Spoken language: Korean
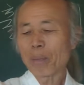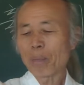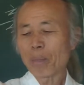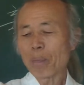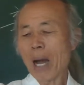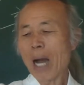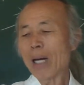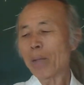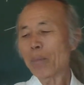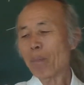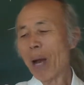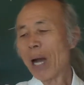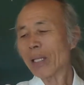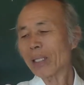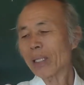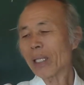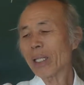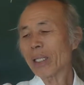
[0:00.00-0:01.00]
방
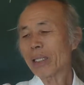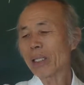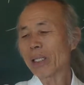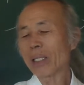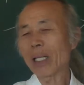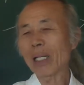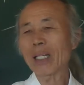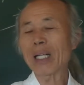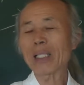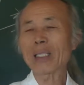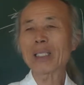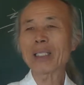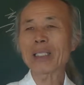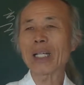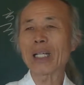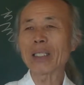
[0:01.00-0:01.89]
밖에 길게 가는 것이